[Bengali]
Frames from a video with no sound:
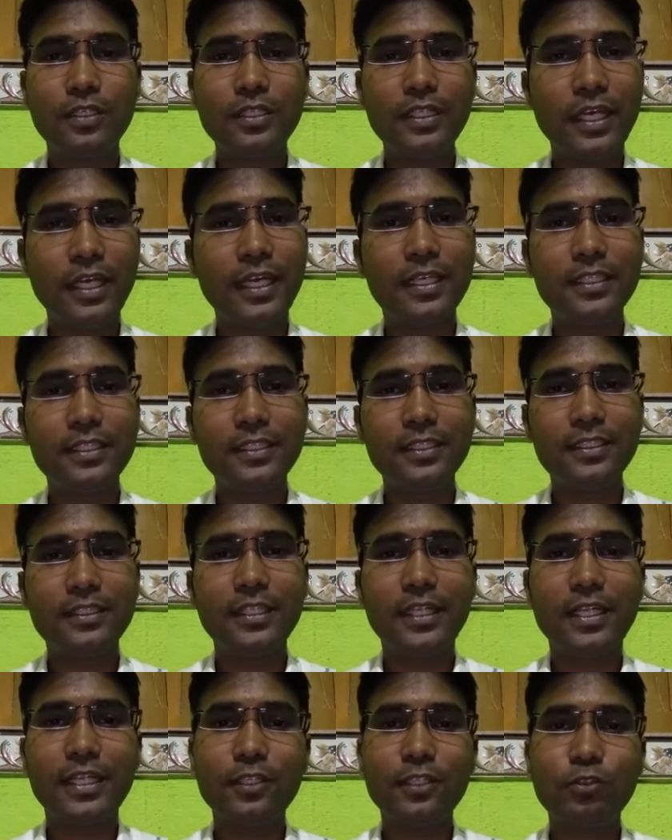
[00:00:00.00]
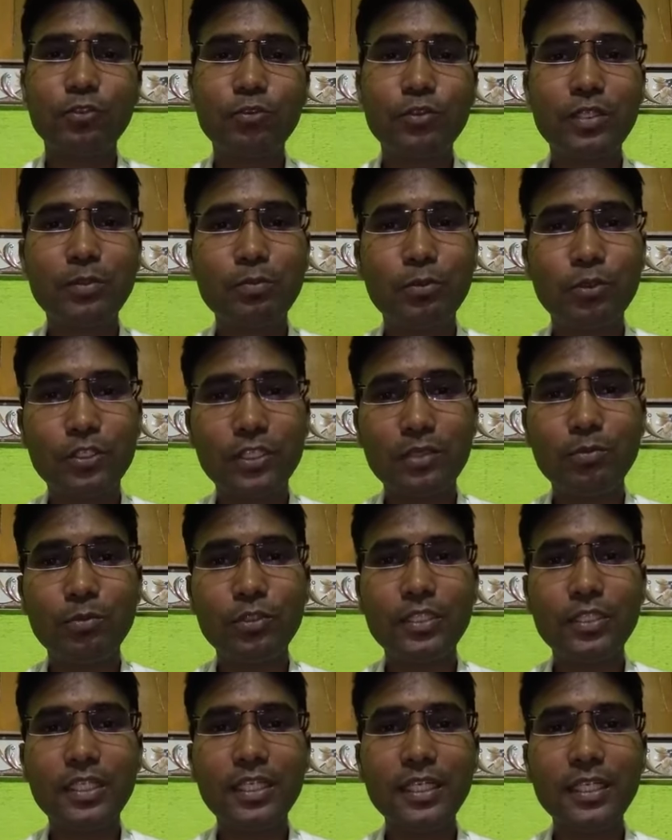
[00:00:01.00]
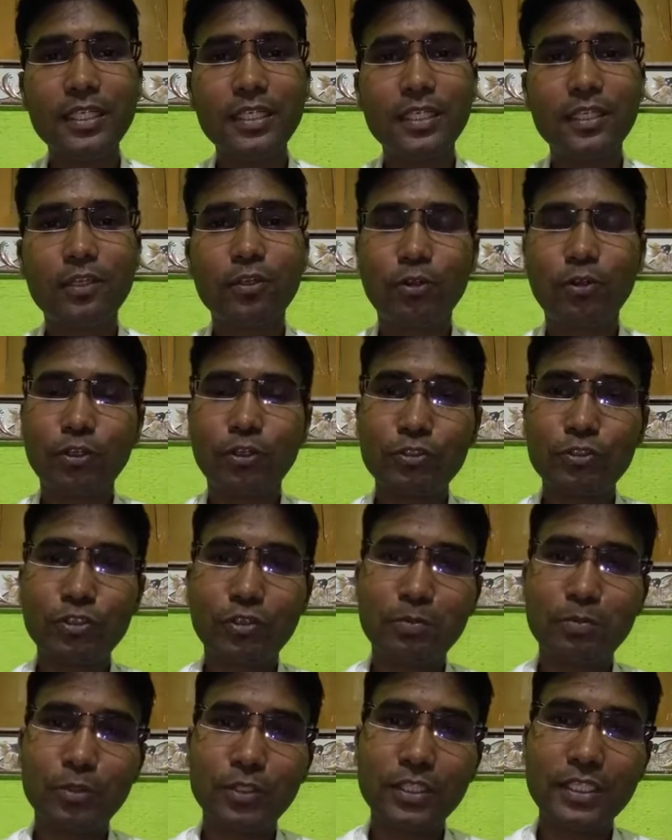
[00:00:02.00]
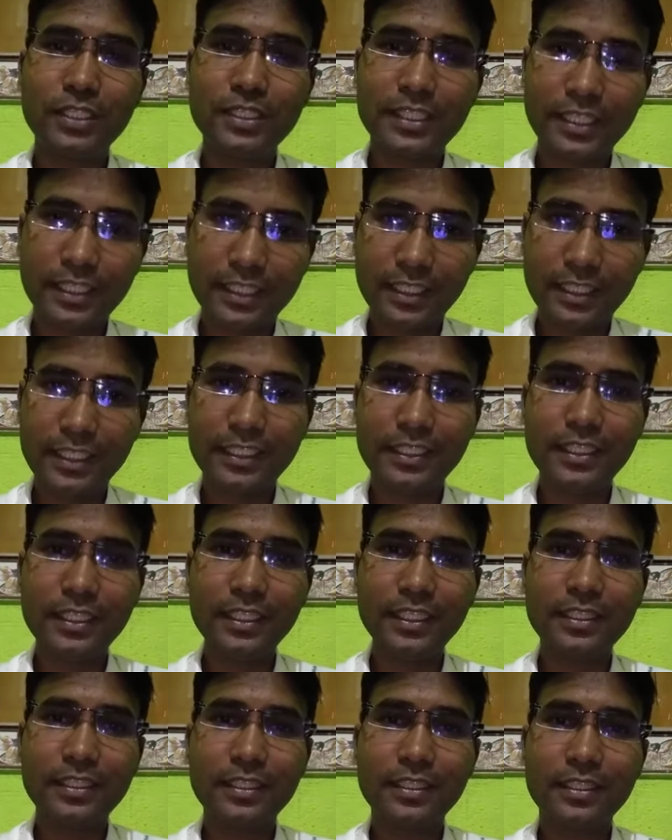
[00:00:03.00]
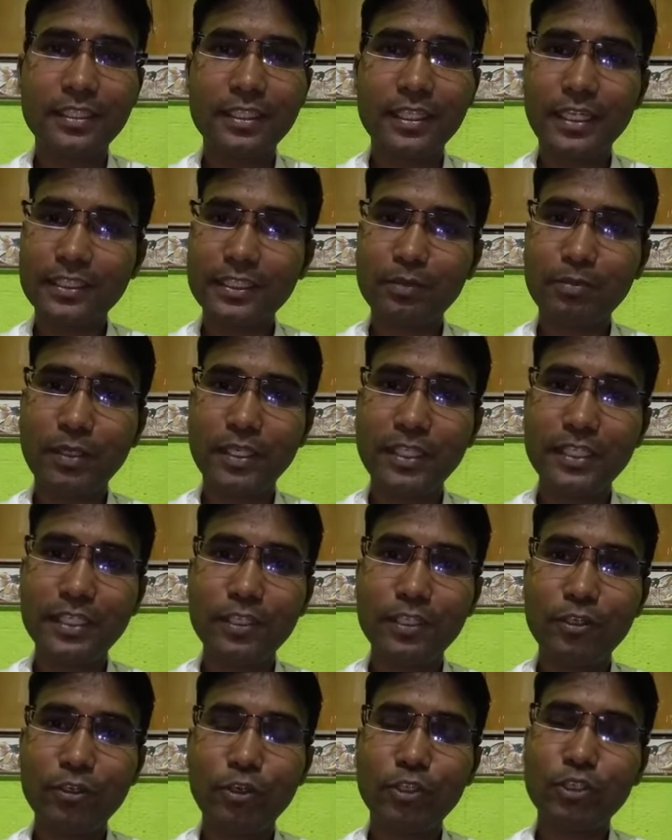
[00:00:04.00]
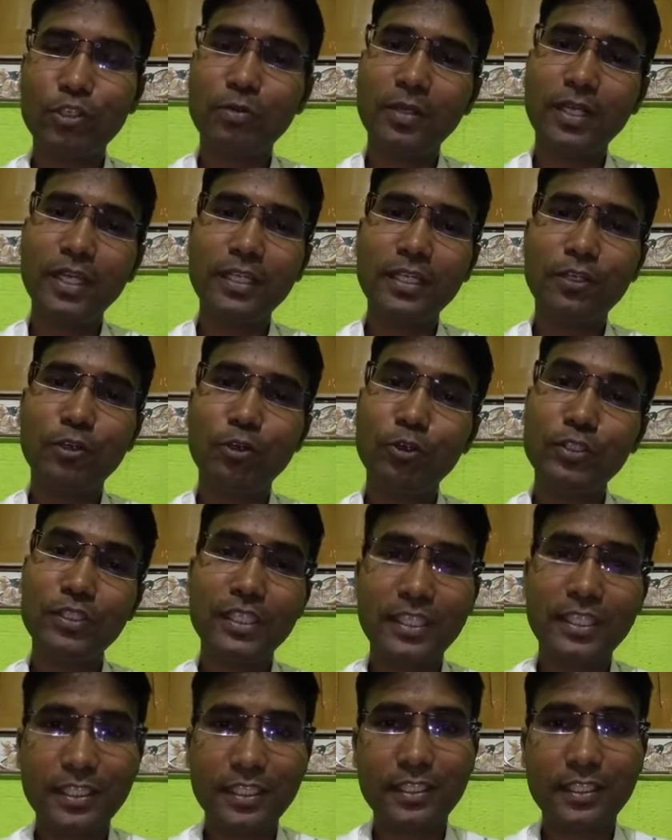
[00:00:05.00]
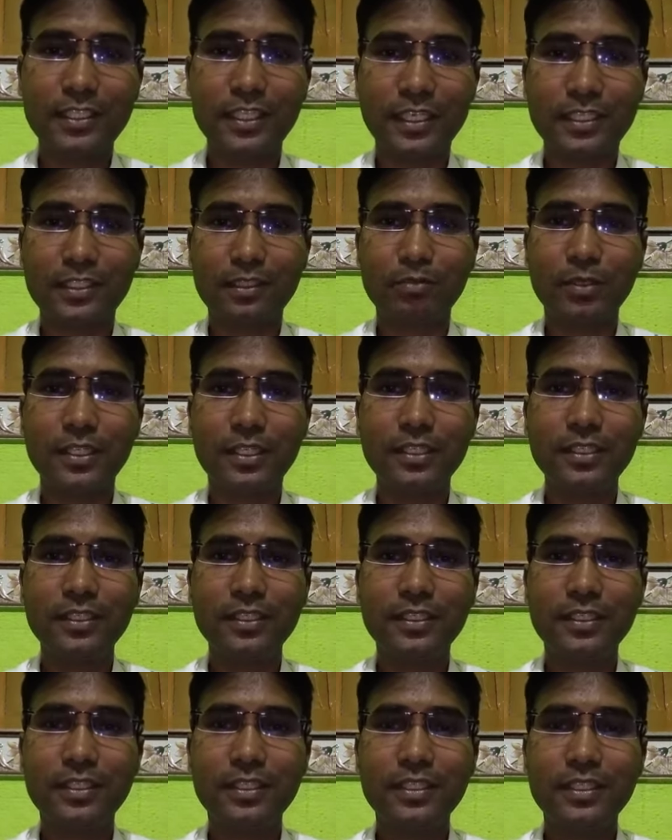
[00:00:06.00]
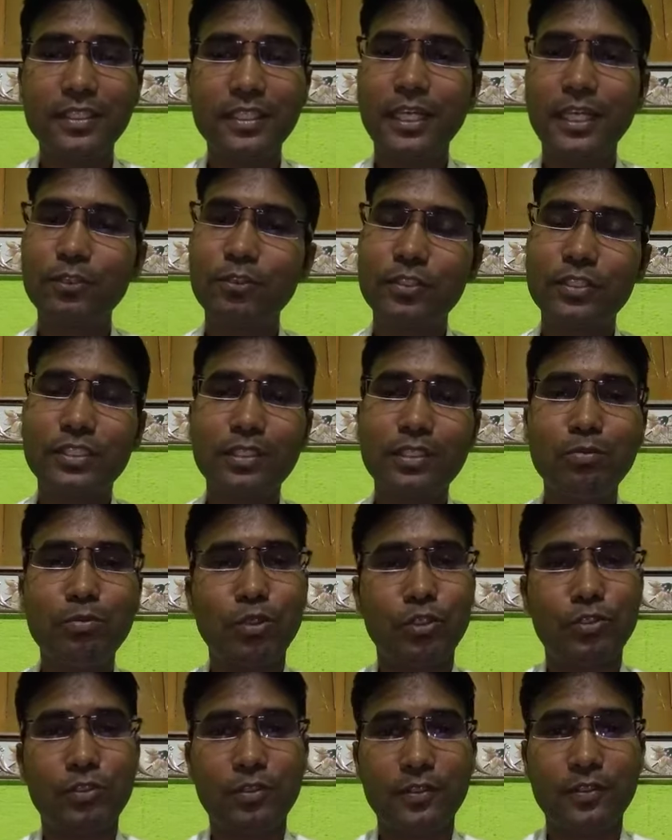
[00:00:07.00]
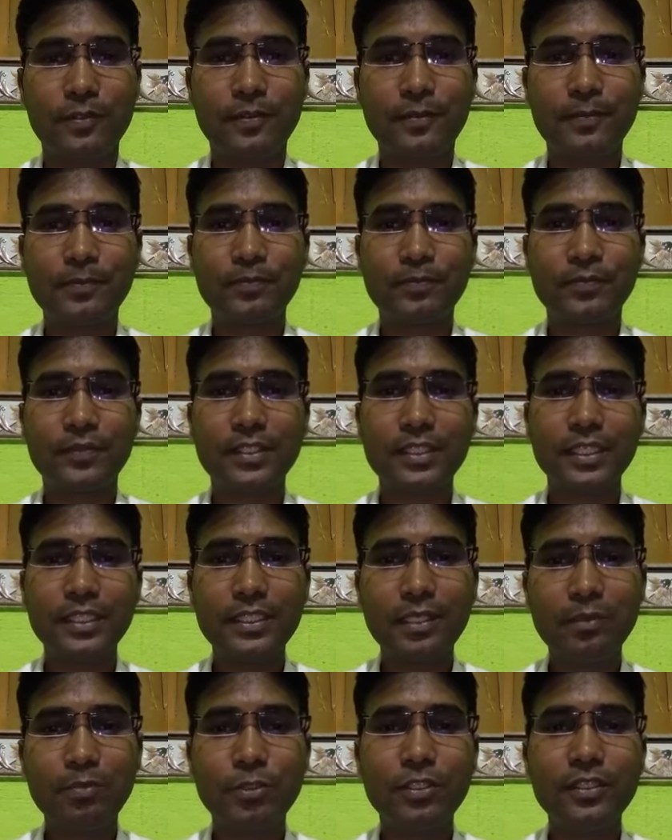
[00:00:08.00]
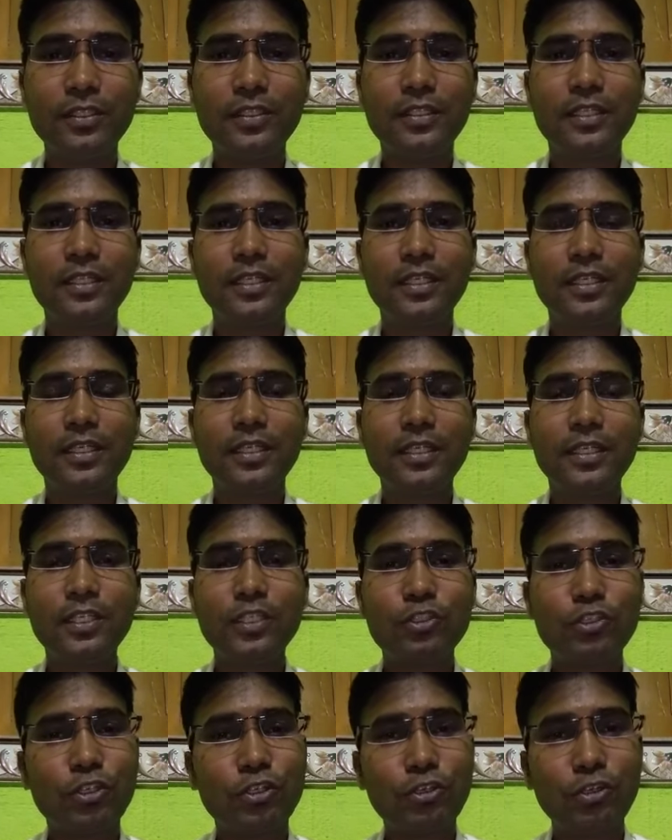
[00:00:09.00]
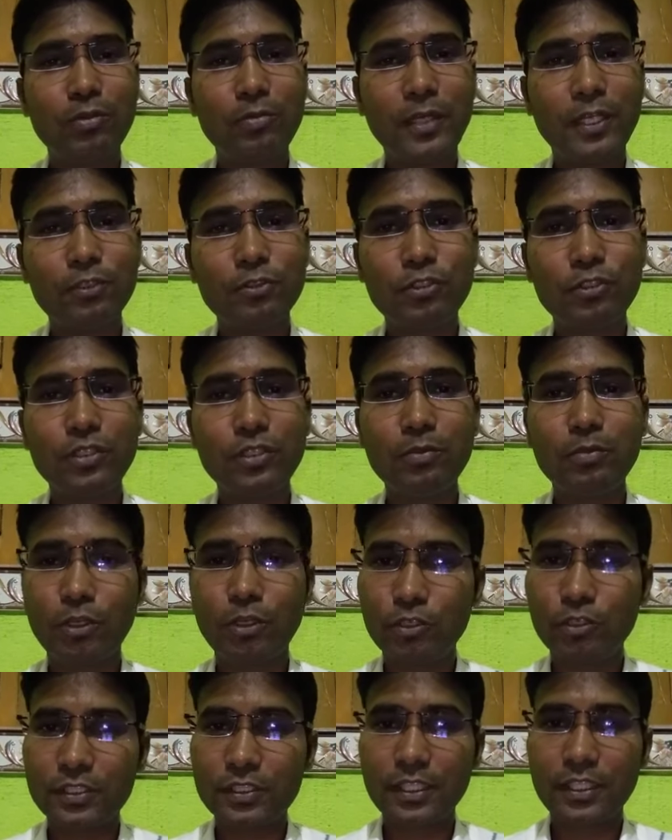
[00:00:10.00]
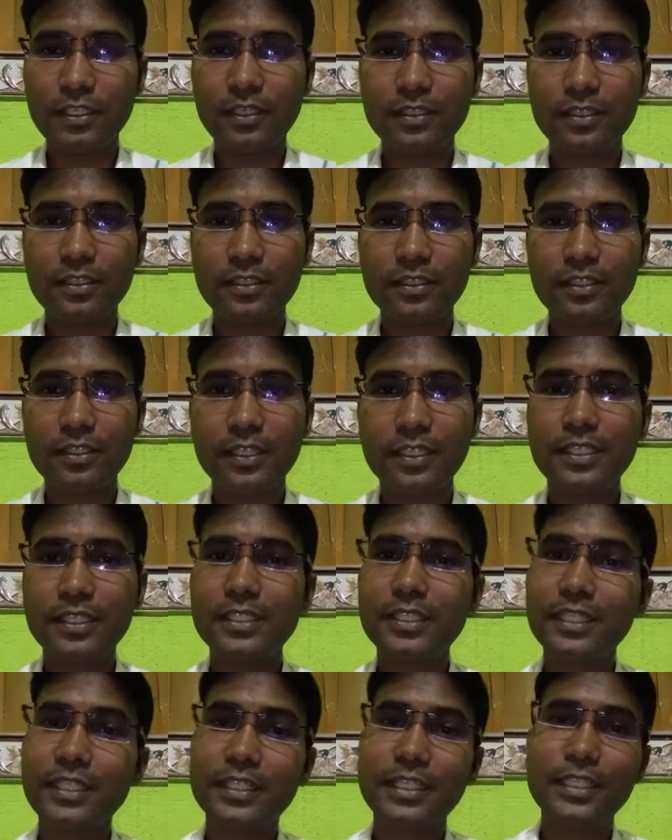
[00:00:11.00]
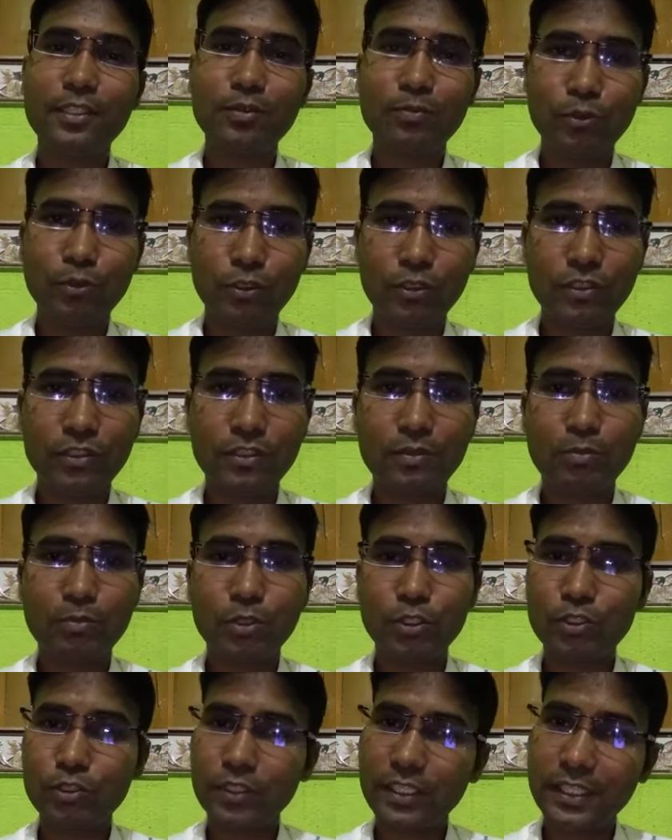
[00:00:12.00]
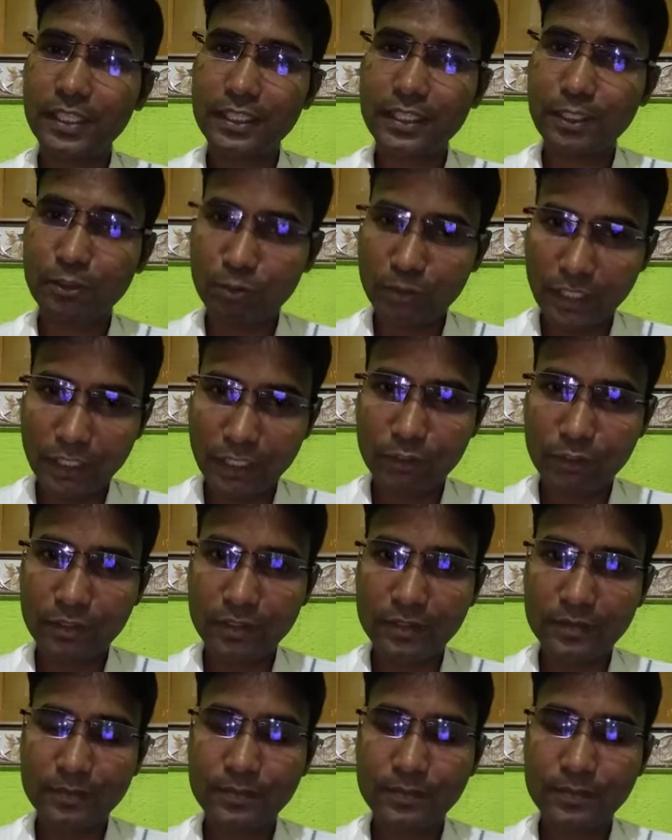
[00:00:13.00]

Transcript: তাই যেখানে দুটি পদের মধ্যে কোনো সম্বন্ধের স্বীকৃতি থাকতে পারে অথবা অস্বীকৃতি থাকতে পারে তাই হচ্ছে বচন যেমন সকল মানুষই মরণশীল এটা স্বীকৃতিমূলক বচনের একটা উদাহরণ